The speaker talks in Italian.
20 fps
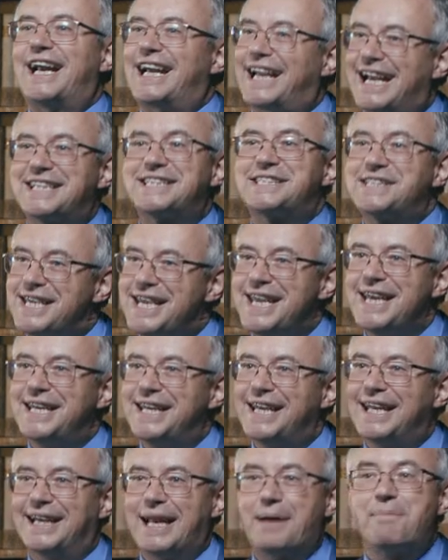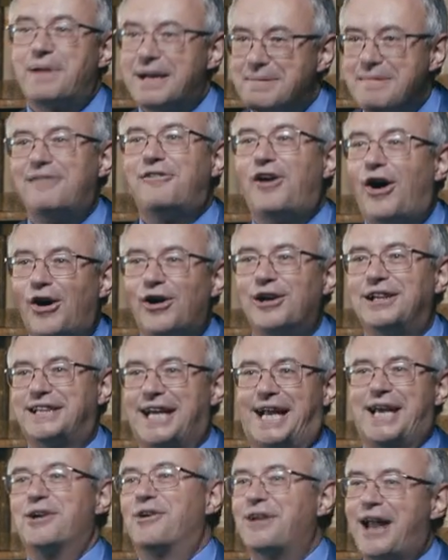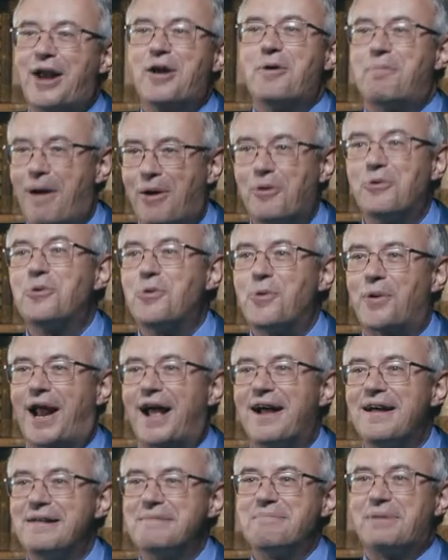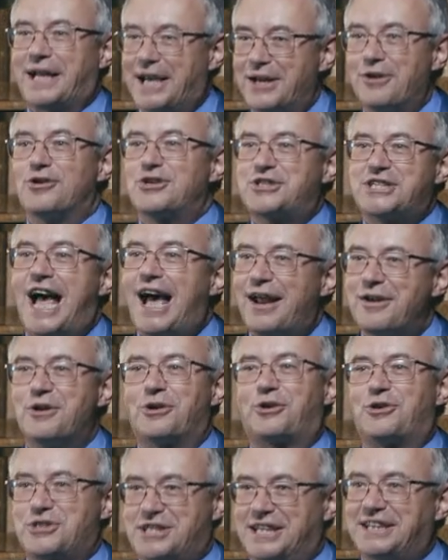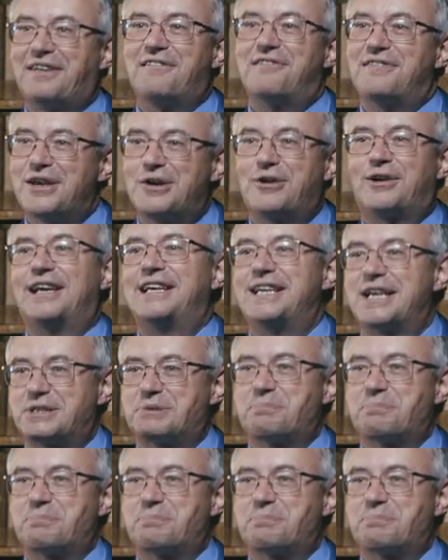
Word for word: i ragazzini la prima volta che non hanno paura, perché non sanno cos'è davvero che li